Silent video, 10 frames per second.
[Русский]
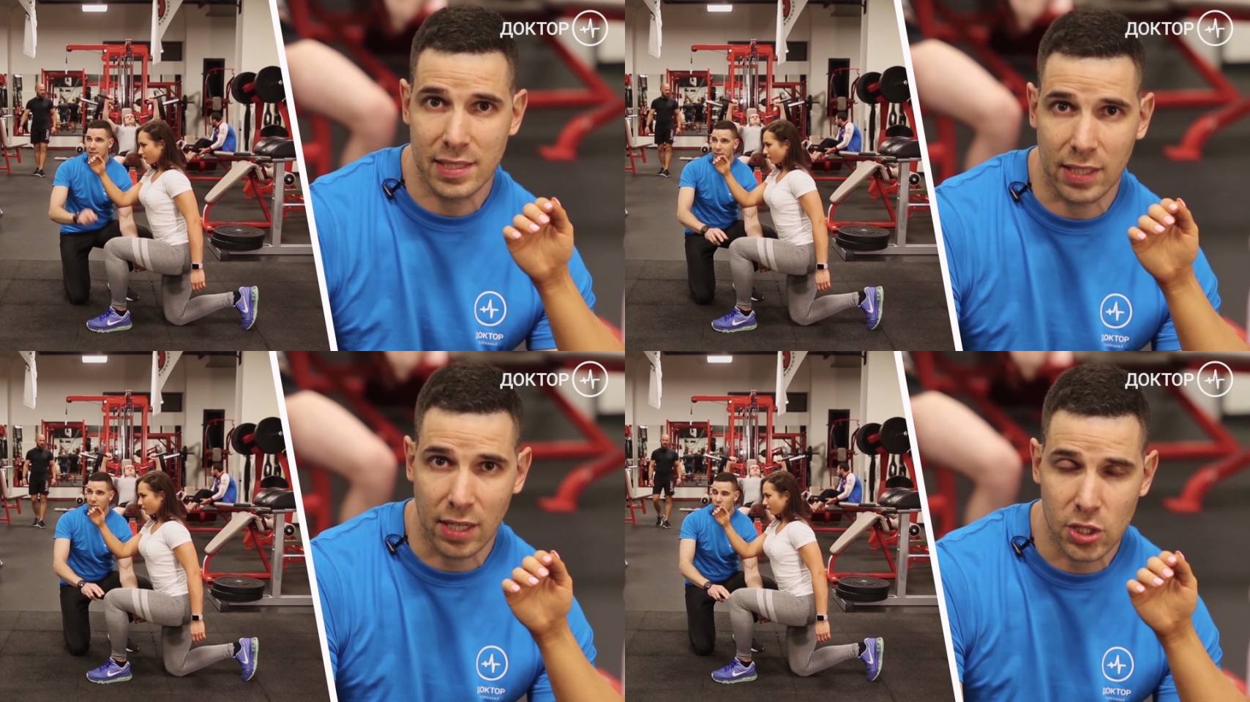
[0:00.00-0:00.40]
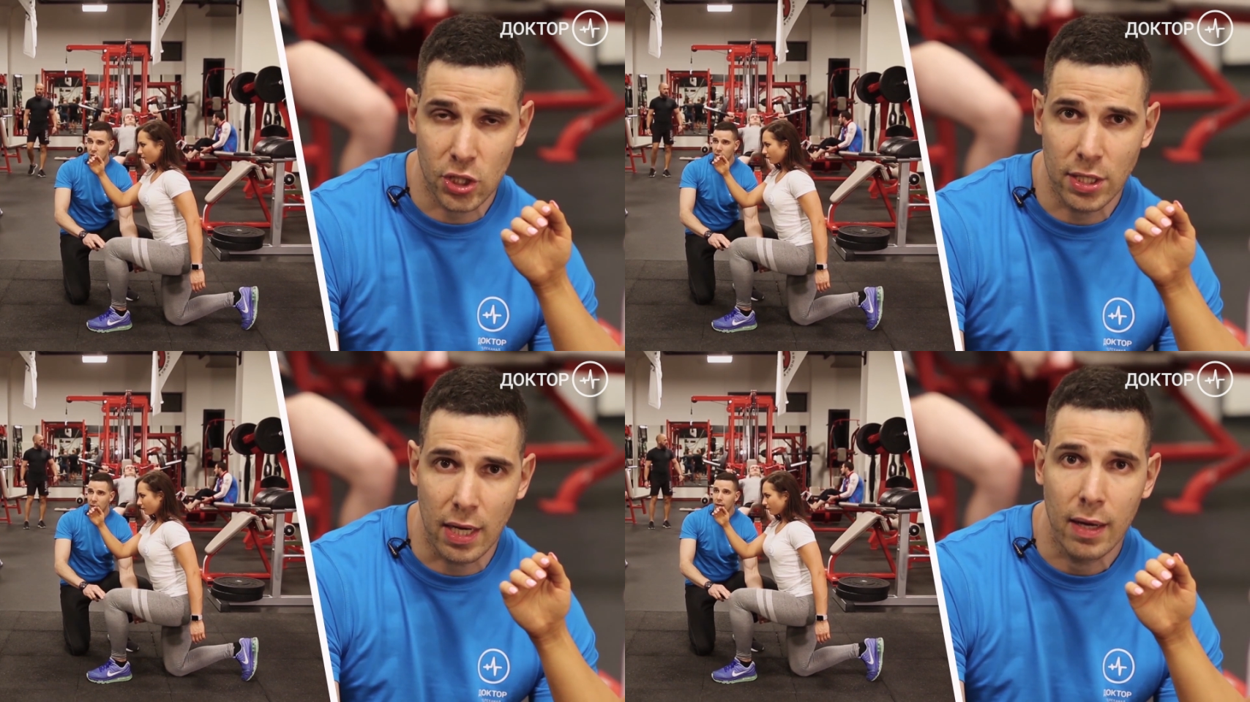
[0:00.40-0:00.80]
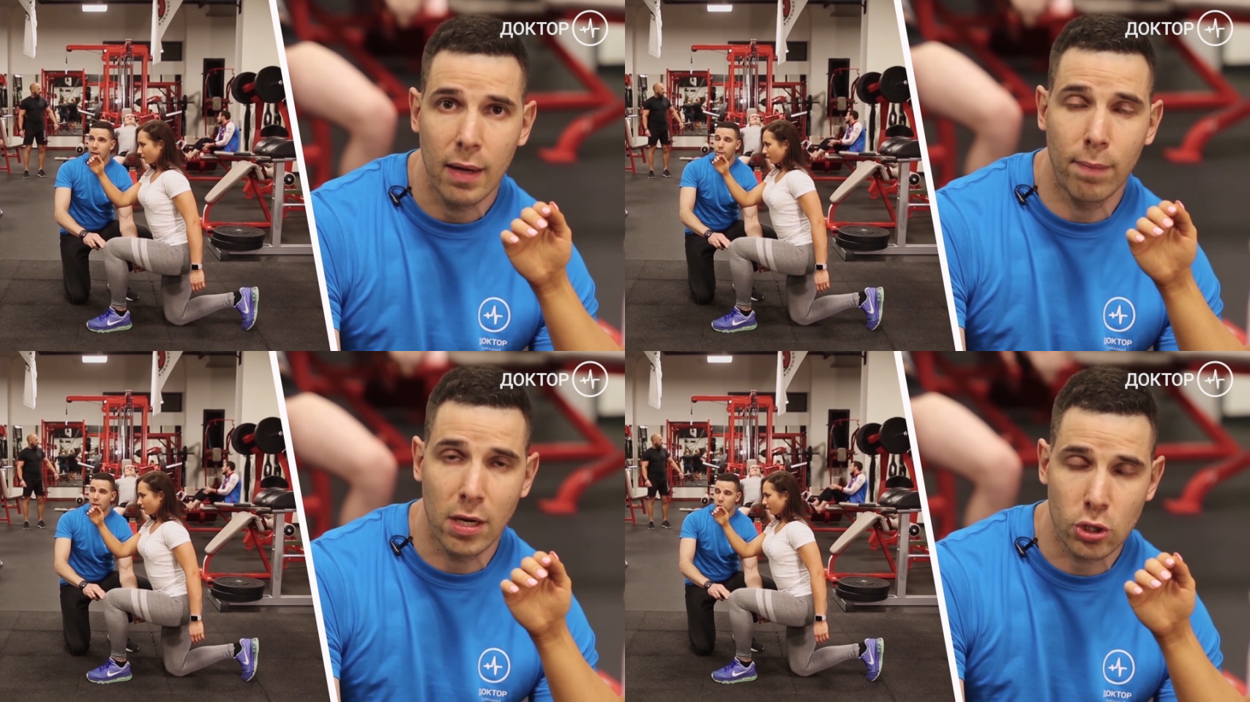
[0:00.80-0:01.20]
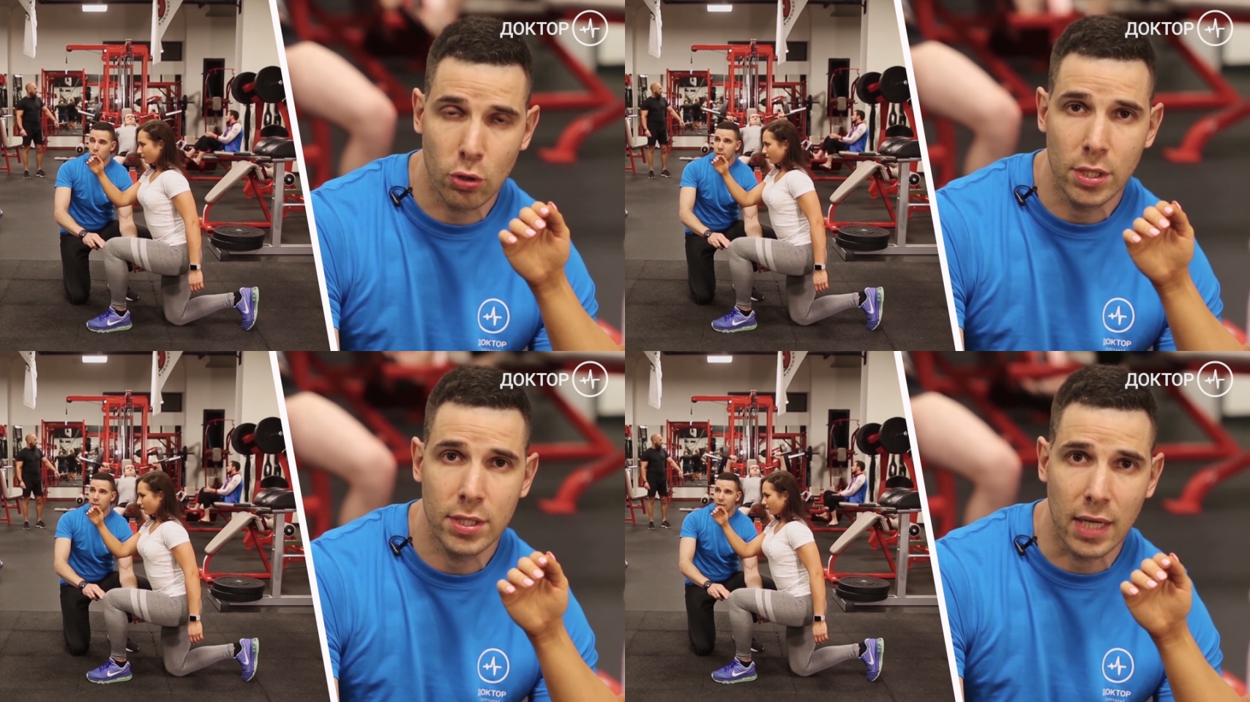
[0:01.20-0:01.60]
сокращение
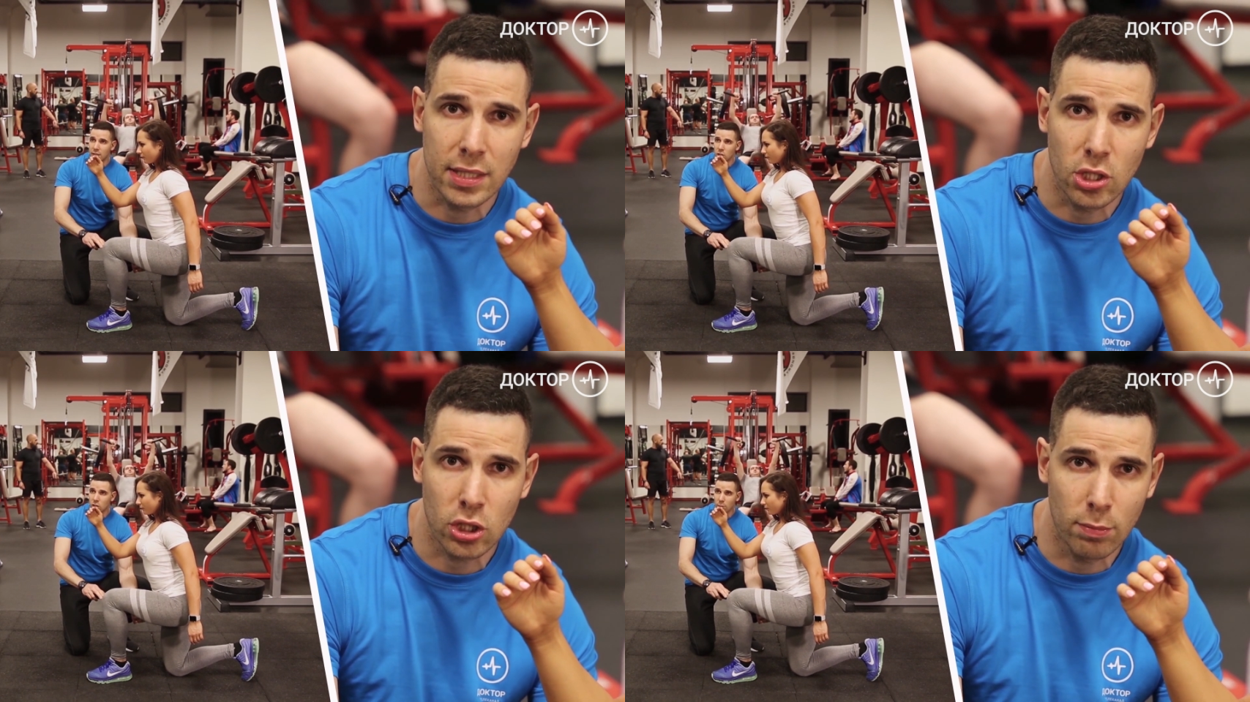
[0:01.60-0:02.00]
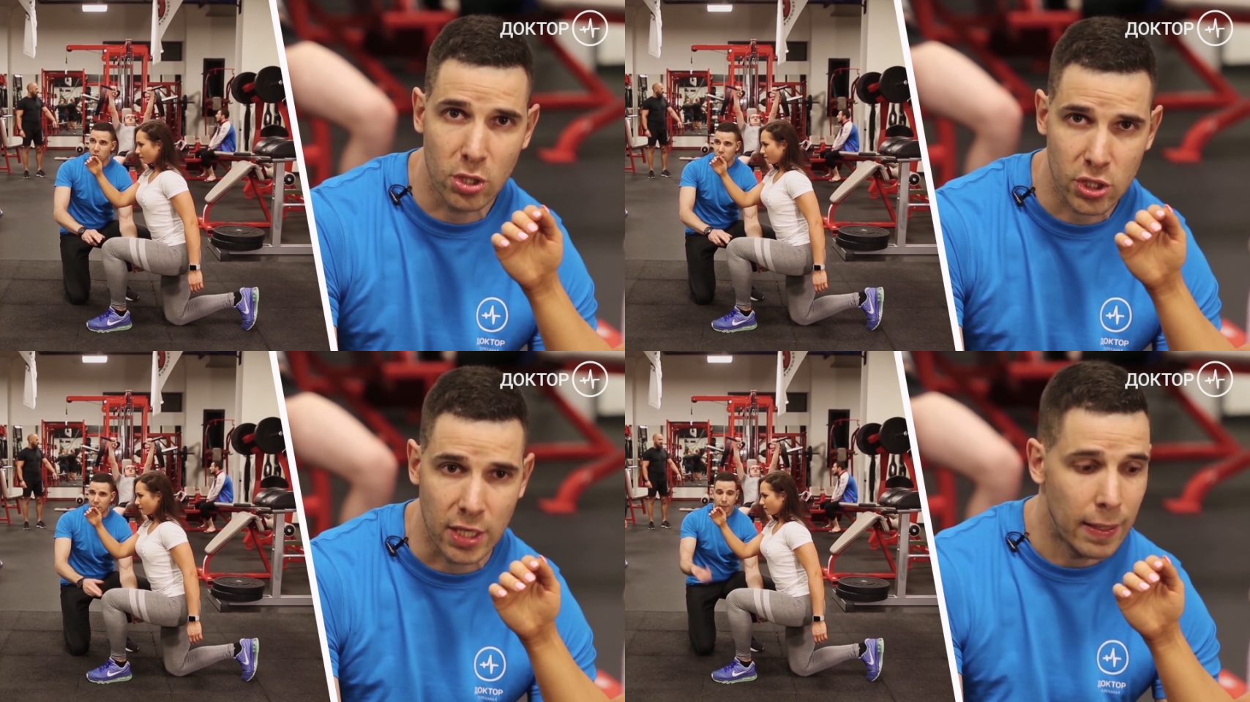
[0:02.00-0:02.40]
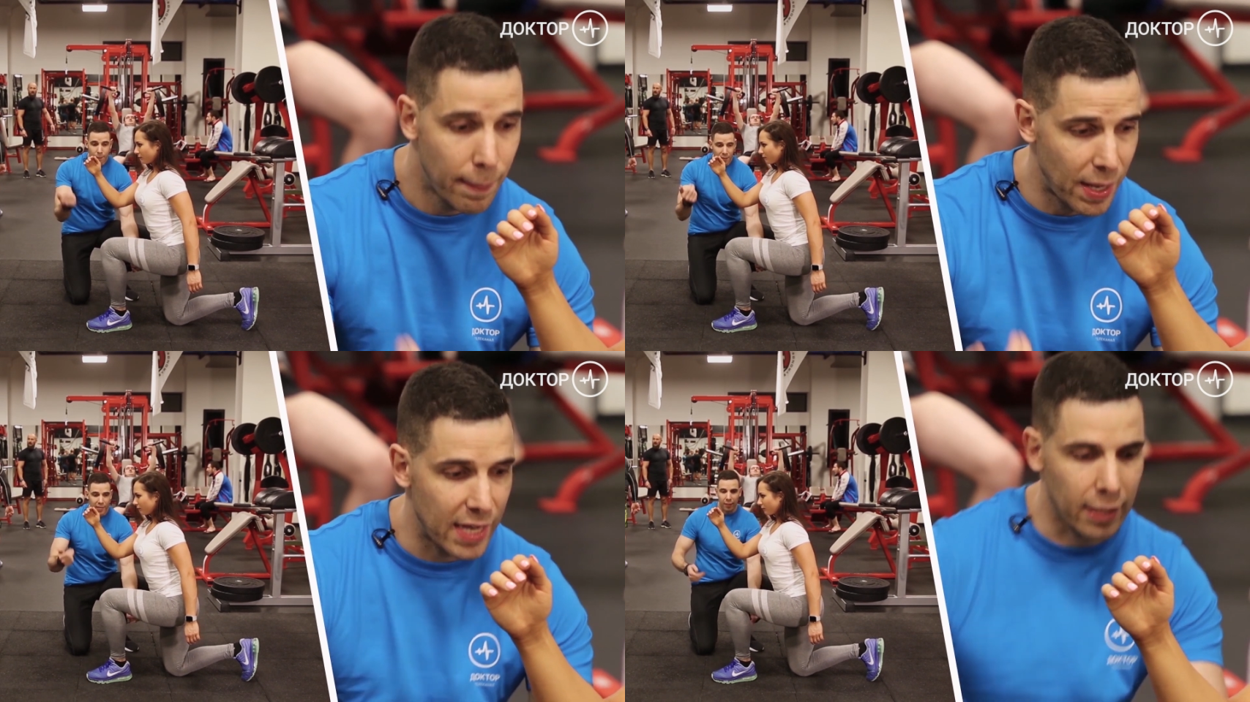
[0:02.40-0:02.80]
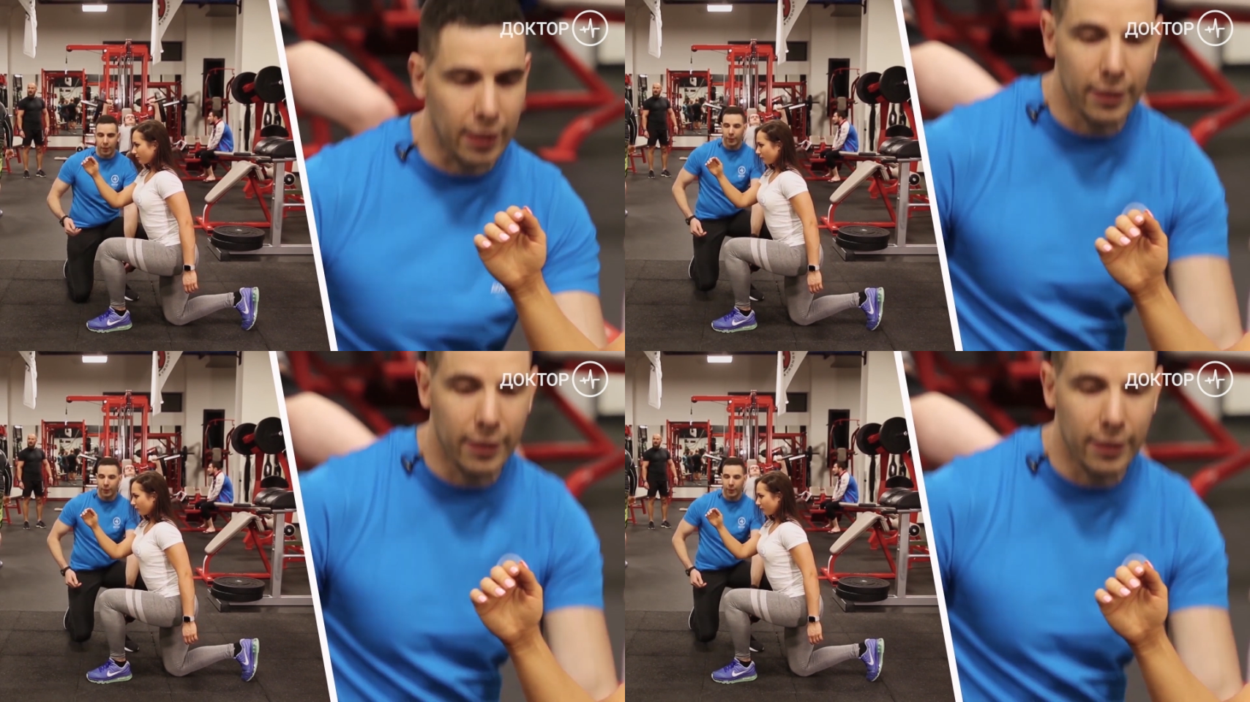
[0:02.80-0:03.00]
большой ягодичной мышцы. Поехали.